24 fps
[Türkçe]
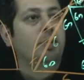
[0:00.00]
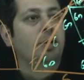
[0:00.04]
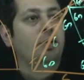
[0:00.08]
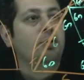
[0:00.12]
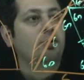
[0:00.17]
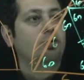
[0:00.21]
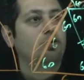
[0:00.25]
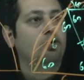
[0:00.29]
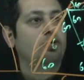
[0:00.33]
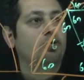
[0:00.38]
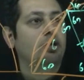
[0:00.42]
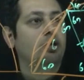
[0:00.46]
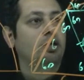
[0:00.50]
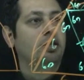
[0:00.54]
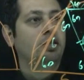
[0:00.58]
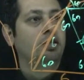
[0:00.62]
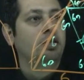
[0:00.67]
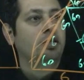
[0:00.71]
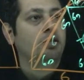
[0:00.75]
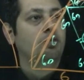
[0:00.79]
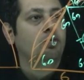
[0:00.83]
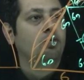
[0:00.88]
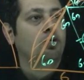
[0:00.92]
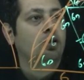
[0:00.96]
ben şurayı
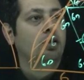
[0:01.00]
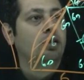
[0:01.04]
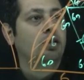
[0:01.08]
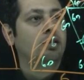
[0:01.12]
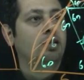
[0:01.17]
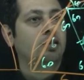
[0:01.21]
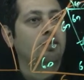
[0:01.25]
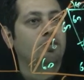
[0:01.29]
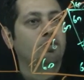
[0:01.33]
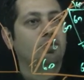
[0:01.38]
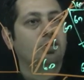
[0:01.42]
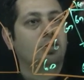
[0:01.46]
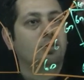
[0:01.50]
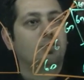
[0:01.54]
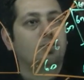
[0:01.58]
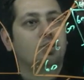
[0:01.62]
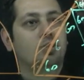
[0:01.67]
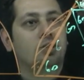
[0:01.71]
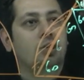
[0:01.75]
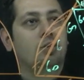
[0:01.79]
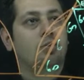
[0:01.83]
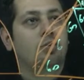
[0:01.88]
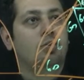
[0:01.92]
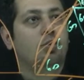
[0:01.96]
ki buralarda
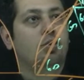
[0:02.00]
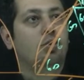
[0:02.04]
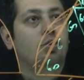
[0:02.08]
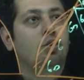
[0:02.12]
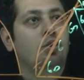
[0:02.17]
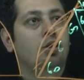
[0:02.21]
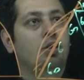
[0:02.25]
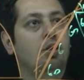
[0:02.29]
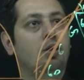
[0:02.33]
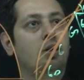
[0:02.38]
60-60 geliyor.